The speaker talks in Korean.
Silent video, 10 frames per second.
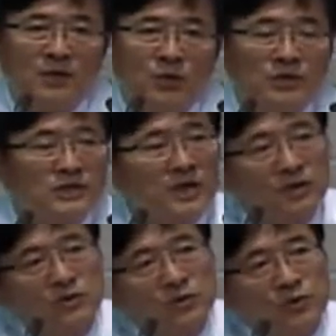
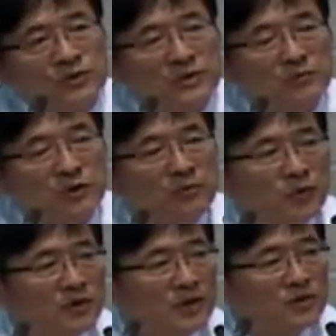도시다운 도시의
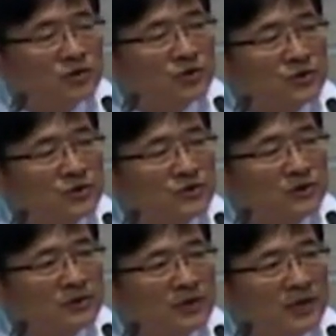면모를 갖추기
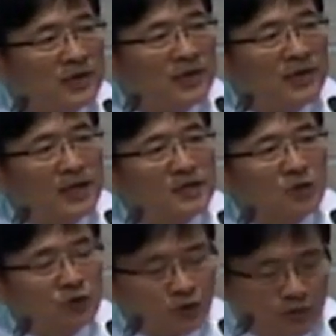위해서는
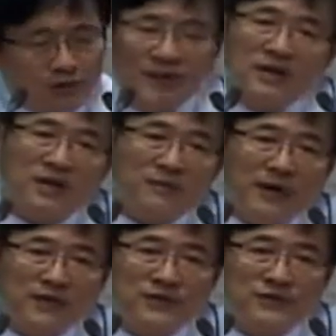아직도 손댈 때가
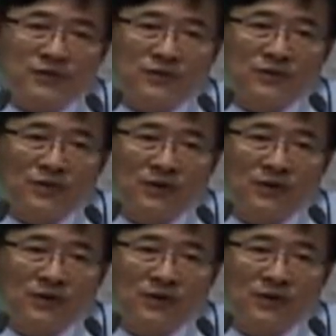많이 있었고